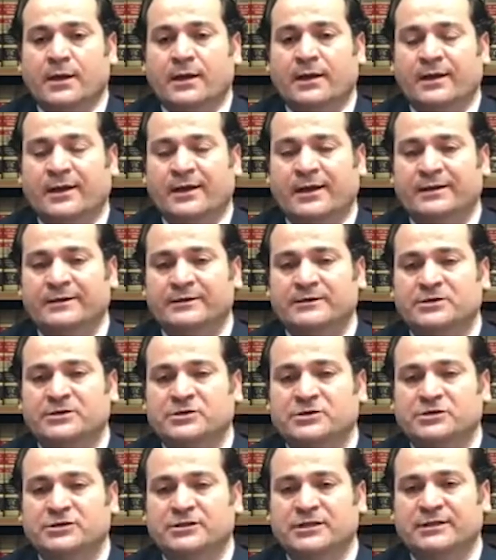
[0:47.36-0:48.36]
Eğer
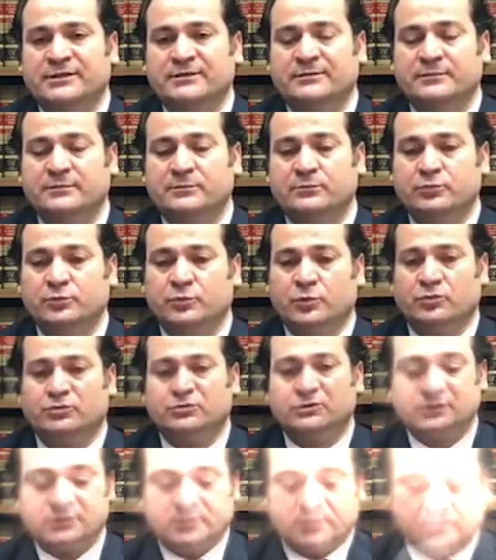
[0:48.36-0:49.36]
kişilerin bu
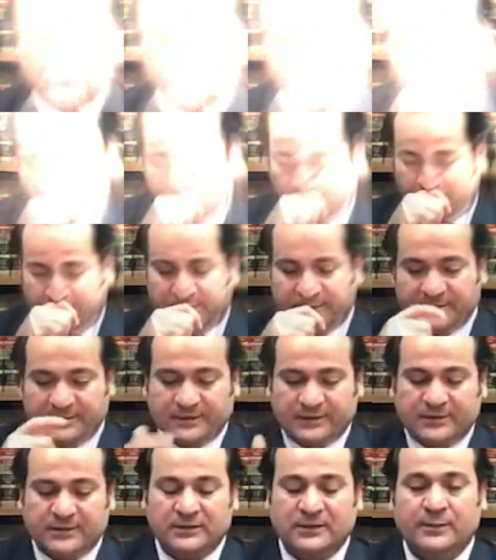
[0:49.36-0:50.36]
noktada
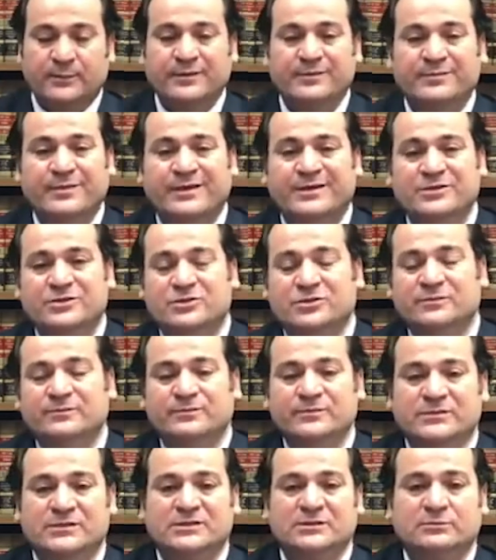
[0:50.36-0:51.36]
Amerika'da kalabilmek
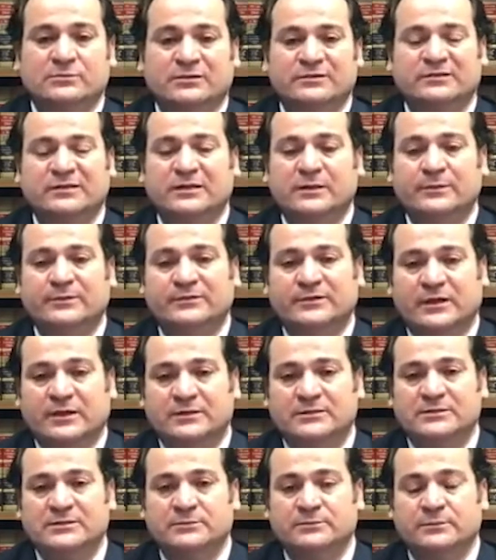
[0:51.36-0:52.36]
için sınma talebi
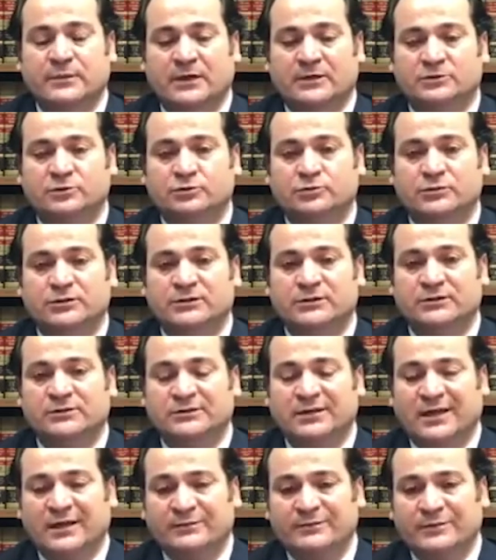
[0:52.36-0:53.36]
tarzı başvuruları da
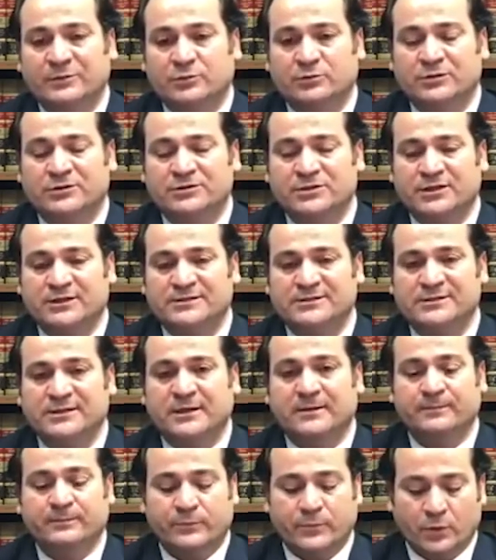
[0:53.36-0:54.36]
talepleri
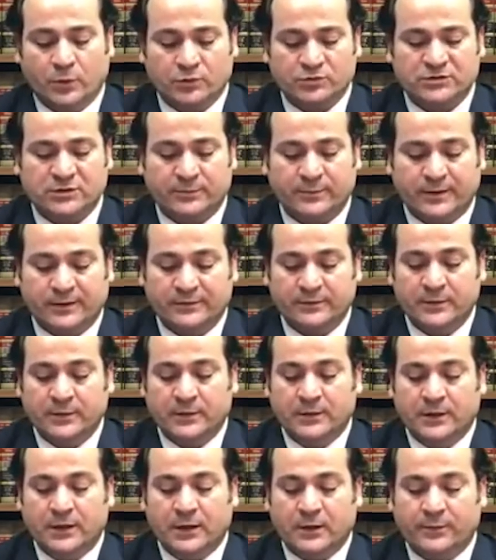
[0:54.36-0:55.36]
olacaksa o zaman
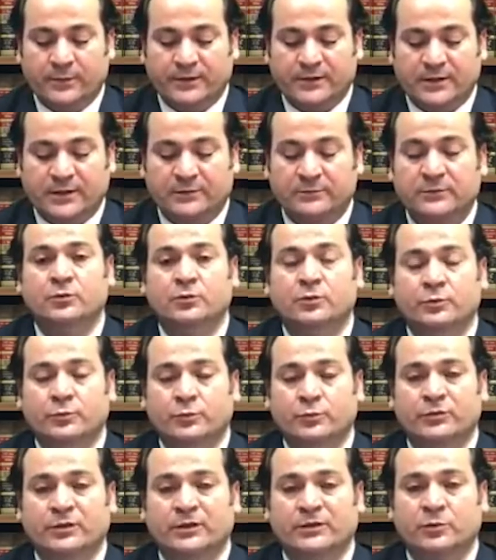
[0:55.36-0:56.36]
Amerikan
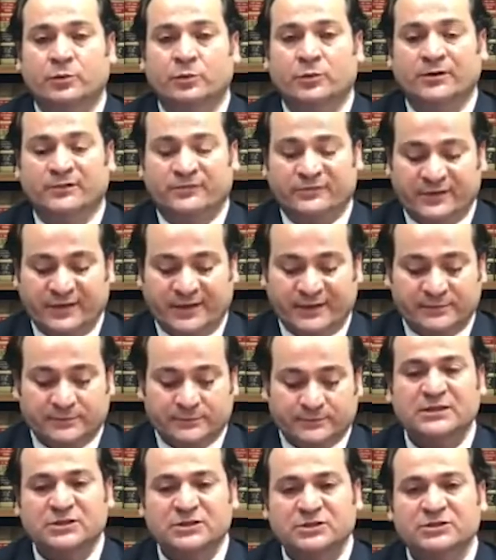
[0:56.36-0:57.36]
gümrüğündeki görevliler
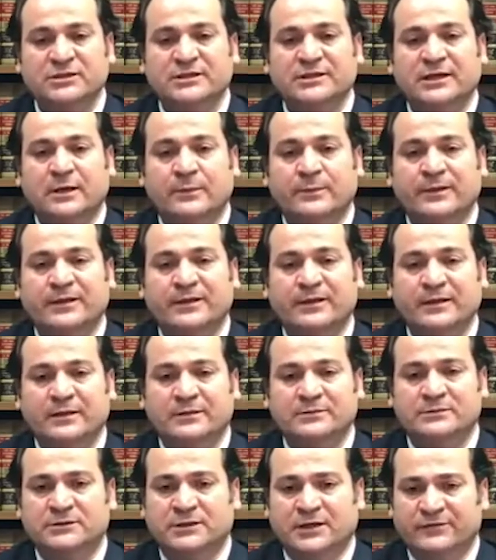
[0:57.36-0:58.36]
kişileri
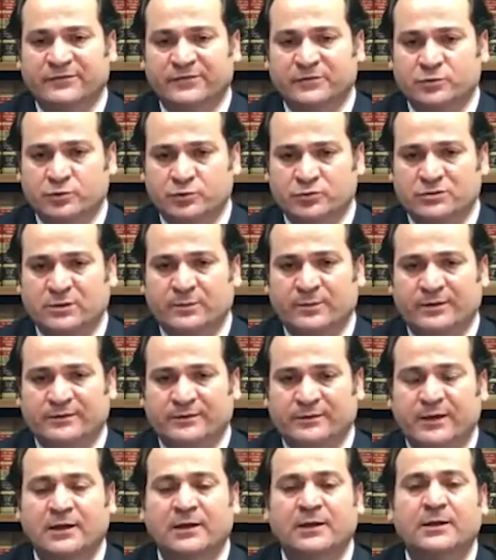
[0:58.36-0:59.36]
Amerika'ya alırlar ve çoğu
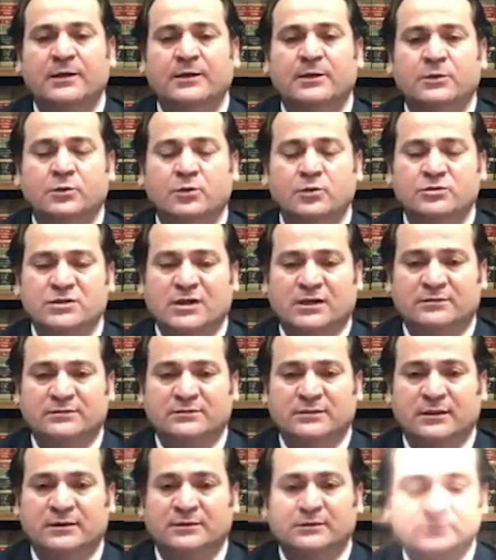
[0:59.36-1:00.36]
zaman da
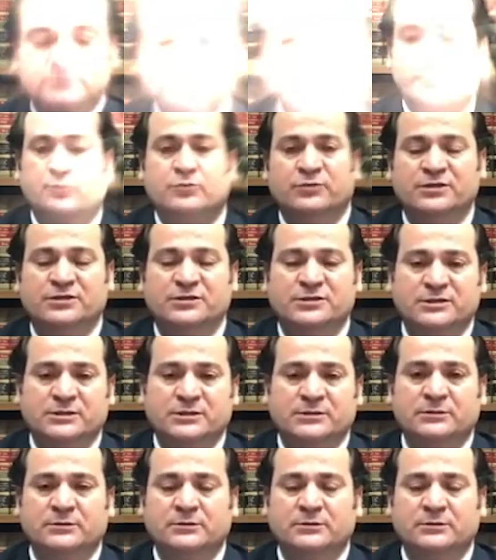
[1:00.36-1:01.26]
gözaltına alıp mülteci